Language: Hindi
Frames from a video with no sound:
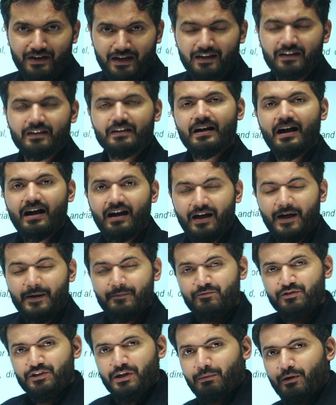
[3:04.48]
वराइट
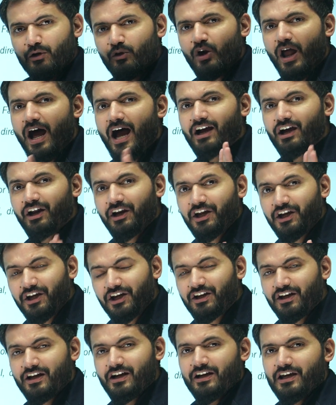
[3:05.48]
हाँ ये बिल्कुल
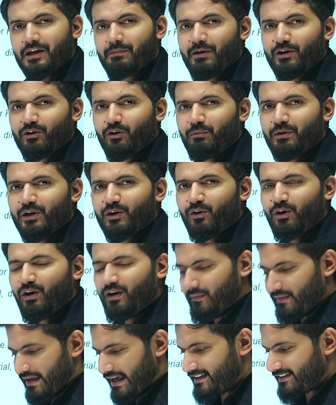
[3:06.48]
आखिरी कि मेरे को
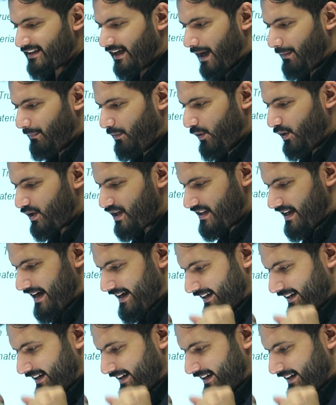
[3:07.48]
बिल्कुल एग्जाम हॉल के अंदर